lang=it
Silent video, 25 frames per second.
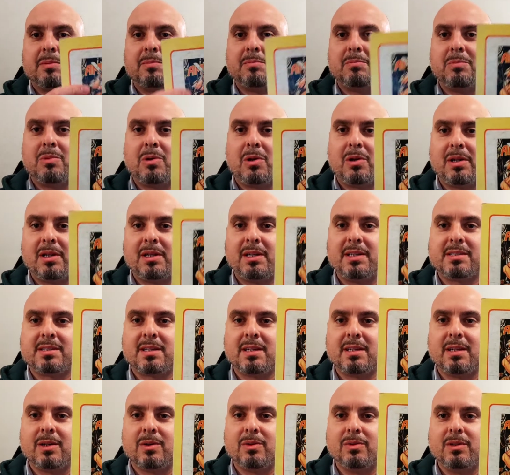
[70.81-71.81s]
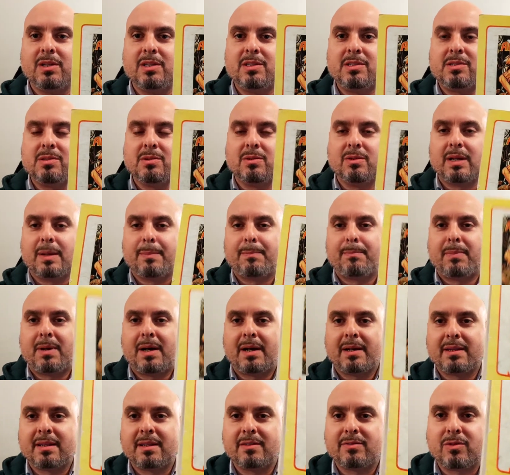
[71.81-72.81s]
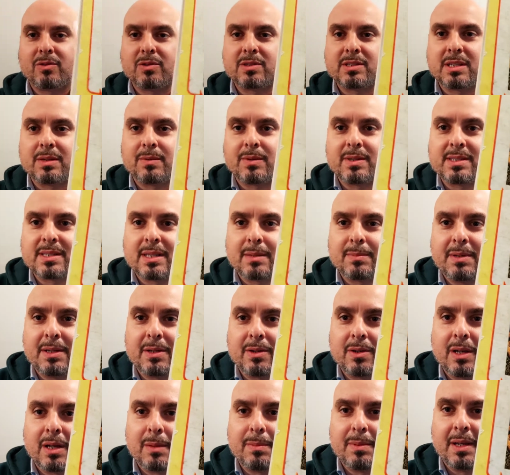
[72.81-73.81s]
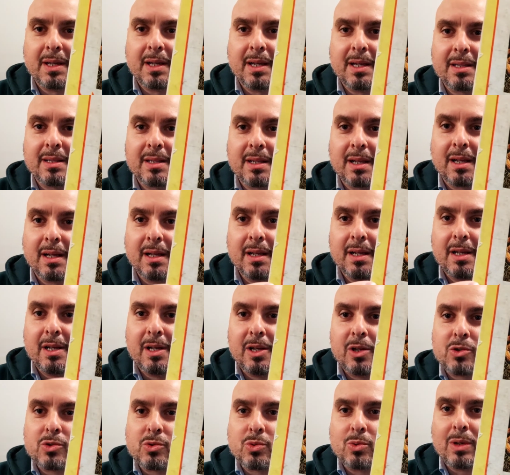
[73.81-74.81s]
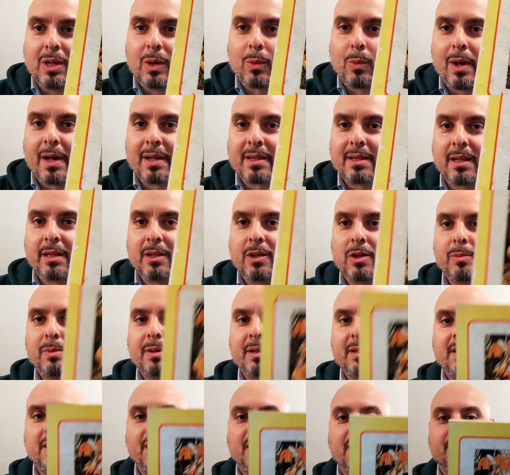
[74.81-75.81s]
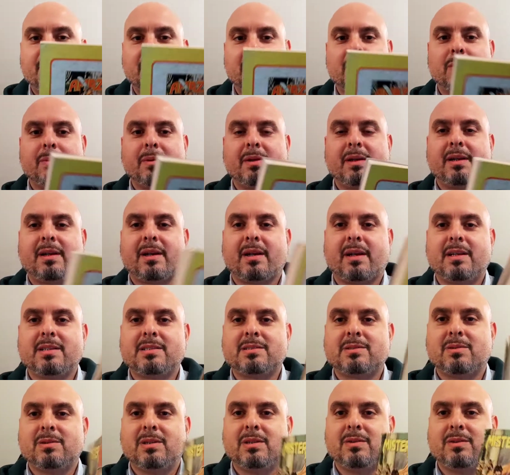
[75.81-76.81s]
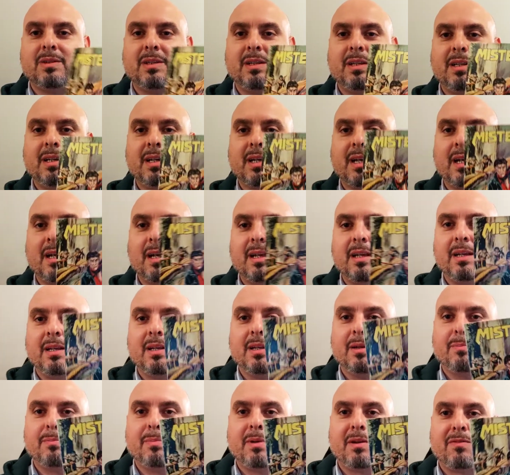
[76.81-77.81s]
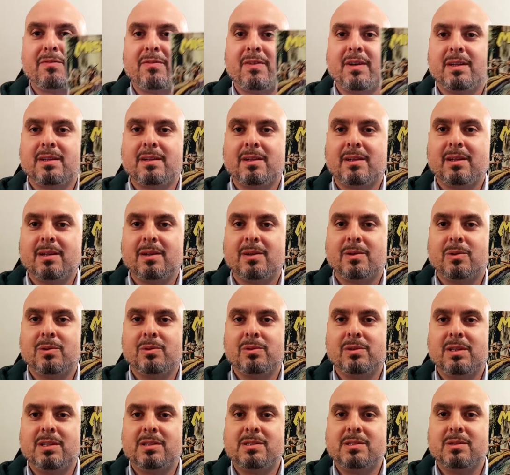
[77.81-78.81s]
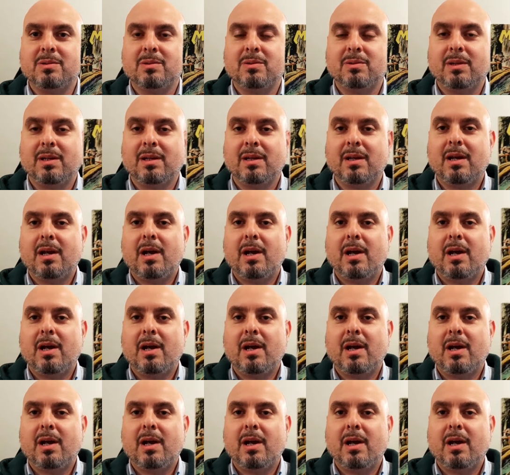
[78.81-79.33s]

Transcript: buone discrete condizioni, a parte forse questa piccola pieghetta sulla quarta di copertina, però per il resto devo dire che è in perfette condizioni.